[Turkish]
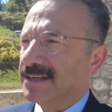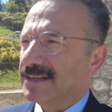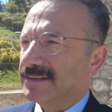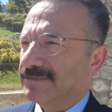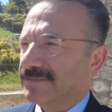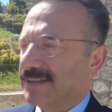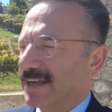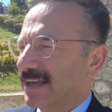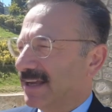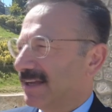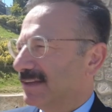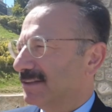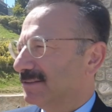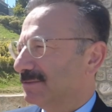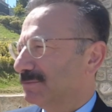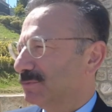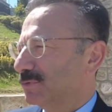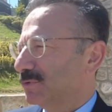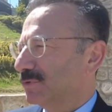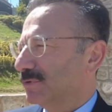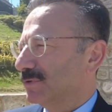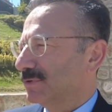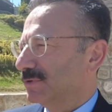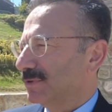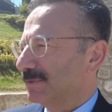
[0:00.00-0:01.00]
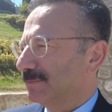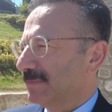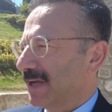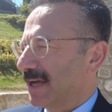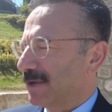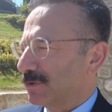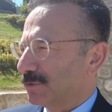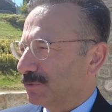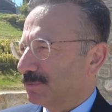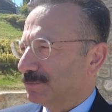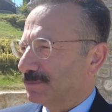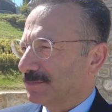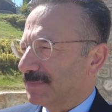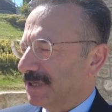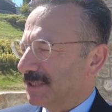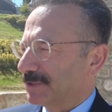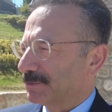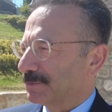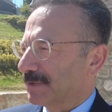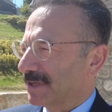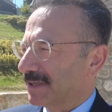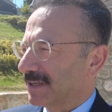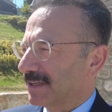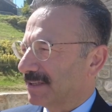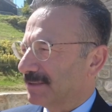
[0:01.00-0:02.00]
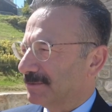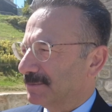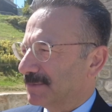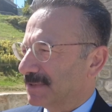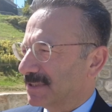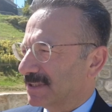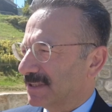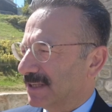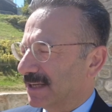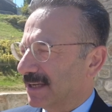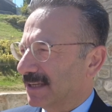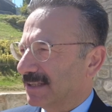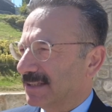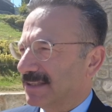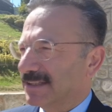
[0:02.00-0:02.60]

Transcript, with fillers: ve bu merhum başbakanımızla